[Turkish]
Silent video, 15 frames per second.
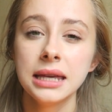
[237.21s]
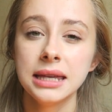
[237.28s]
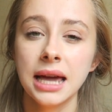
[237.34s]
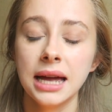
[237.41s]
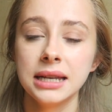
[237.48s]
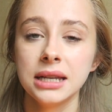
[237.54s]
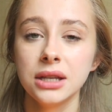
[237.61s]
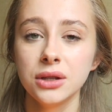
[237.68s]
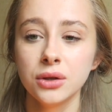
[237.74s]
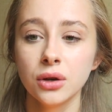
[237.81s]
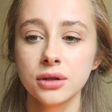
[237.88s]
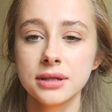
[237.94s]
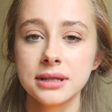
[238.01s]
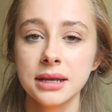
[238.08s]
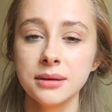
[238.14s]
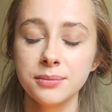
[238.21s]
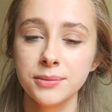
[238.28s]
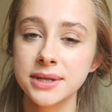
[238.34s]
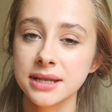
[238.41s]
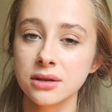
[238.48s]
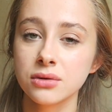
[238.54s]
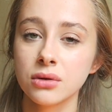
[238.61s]
Yani
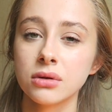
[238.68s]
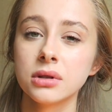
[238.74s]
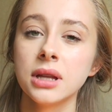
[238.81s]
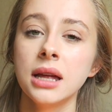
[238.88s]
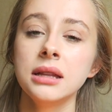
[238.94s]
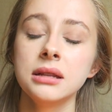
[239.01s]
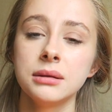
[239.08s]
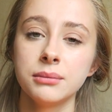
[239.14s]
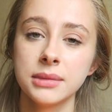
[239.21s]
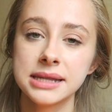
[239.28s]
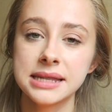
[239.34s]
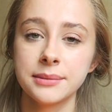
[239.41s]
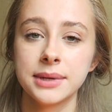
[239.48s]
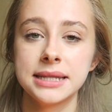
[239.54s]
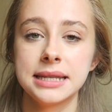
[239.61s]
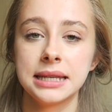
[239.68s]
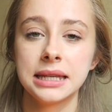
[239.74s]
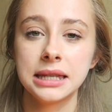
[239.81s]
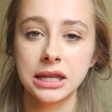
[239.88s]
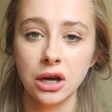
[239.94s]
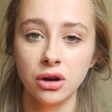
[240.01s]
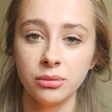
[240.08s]
YÖS'te bize sorulan
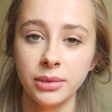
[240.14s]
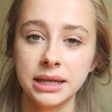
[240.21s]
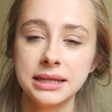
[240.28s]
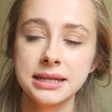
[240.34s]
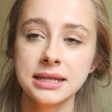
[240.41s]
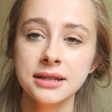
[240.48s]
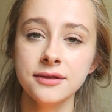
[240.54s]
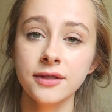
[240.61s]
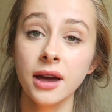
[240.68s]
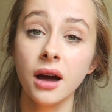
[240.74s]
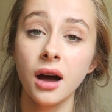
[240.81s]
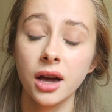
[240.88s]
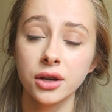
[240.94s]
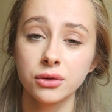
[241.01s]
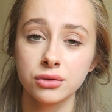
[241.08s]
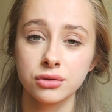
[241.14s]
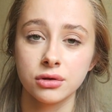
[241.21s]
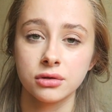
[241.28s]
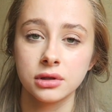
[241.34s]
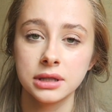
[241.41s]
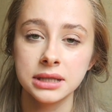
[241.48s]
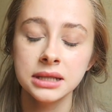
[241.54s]
matematik, geometri ve IQ
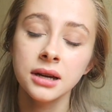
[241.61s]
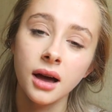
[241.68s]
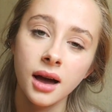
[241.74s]
soruları